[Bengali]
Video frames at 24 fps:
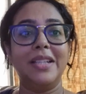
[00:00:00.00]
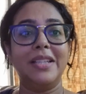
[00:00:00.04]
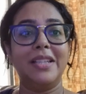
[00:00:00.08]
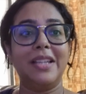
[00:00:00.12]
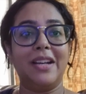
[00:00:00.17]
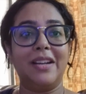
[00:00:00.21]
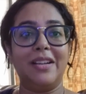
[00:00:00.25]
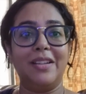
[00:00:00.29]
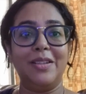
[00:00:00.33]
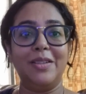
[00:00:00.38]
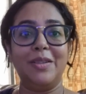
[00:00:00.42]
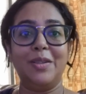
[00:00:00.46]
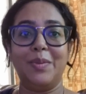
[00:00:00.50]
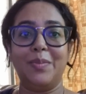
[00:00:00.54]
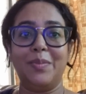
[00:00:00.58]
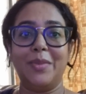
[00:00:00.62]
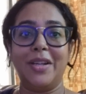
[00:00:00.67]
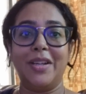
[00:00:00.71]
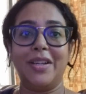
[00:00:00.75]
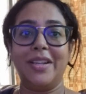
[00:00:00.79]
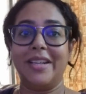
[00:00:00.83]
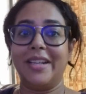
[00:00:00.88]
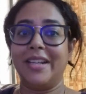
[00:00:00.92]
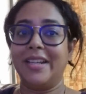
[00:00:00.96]
তাহলে তোমরা
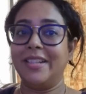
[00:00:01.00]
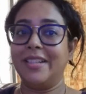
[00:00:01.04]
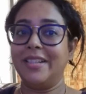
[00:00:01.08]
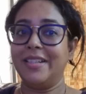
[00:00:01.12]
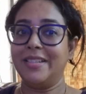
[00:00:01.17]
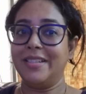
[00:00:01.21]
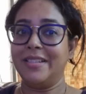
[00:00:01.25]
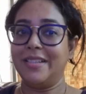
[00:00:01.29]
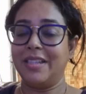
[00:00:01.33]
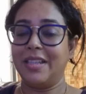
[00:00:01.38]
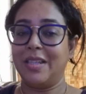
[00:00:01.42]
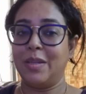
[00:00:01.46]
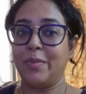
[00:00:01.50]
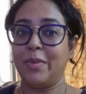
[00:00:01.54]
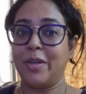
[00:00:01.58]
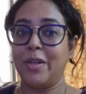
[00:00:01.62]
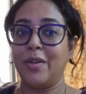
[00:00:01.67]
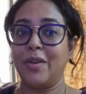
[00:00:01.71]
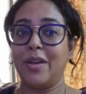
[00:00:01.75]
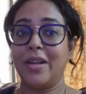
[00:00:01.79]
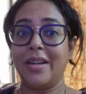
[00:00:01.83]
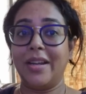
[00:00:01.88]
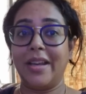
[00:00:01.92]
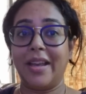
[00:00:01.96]
এখানে যেতে পারো
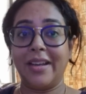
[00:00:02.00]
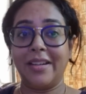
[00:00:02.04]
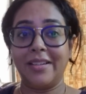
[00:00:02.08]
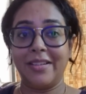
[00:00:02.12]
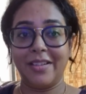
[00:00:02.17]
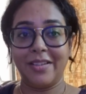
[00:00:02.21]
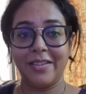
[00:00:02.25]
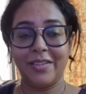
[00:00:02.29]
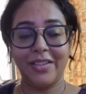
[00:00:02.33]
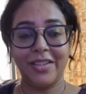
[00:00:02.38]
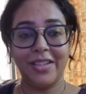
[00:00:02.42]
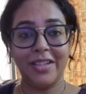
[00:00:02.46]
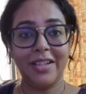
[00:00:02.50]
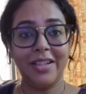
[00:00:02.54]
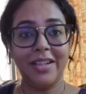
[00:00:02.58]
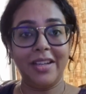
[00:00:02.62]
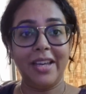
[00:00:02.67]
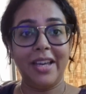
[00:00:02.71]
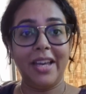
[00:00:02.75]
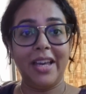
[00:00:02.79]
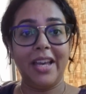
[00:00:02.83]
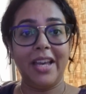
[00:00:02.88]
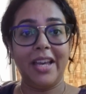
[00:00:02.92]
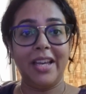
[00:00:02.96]
আর একটা কথা
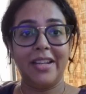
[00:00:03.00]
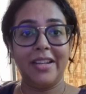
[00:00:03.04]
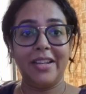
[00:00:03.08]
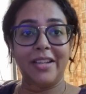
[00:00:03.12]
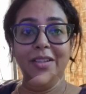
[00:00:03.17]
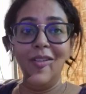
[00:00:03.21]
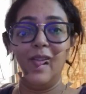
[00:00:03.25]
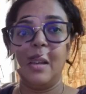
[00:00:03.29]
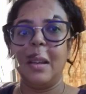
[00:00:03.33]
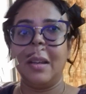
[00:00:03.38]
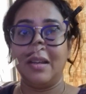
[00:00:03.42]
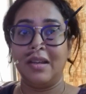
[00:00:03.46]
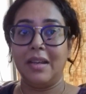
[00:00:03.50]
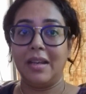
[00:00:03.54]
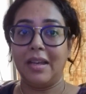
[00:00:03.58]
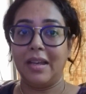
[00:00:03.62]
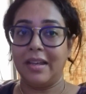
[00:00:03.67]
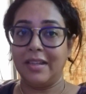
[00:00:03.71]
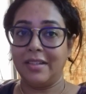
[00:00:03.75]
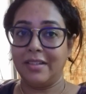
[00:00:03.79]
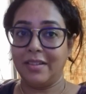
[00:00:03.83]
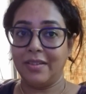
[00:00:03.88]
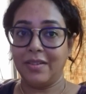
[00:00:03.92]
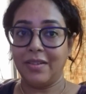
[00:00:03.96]
এটা কিন্তু কোনো
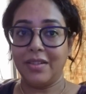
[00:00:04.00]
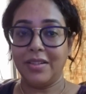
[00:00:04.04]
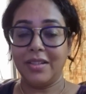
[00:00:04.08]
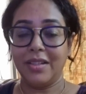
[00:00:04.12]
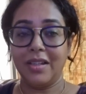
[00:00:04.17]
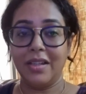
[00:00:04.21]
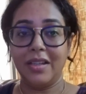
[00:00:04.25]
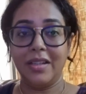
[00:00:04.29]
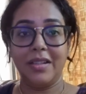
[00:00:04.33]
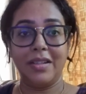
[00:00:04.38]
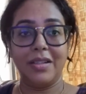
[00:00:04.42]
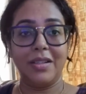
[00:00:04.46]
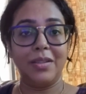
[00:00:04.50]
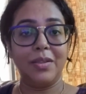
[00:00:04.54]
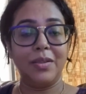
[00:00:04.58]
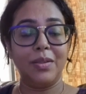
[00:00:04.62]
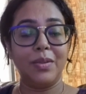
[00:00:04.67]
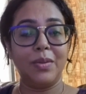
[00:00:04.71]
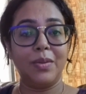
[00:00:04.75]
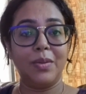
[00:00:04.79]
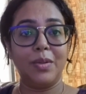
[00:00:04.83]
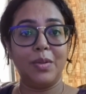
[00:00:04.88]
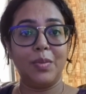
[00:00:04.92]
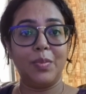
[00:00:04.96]
একটা কথা এটা কিন্তু
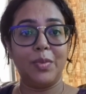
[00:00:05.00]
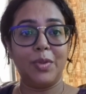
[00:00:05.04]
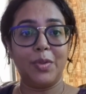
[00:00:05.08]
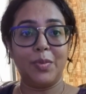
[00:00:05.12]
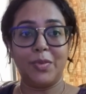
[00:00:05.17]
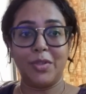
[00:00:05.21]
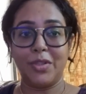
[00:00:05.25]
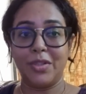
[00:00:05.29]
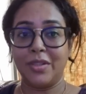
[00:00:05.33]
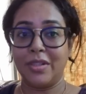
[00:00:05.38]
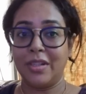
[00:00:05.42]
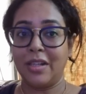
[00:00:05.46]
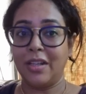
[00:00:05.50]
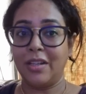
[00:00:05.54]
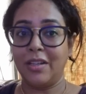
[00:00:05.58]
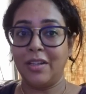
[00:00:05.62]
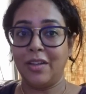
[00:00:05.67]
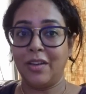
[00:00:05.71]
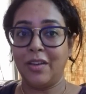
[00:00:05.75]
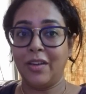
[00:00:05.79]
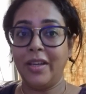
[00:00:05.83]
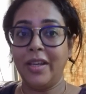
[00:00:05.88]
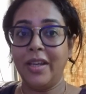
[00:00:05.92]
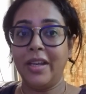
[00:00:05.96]
কোনো প্রমোশনাল
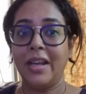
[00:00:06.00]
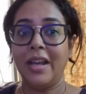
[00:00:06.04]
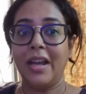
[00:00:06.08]
নয়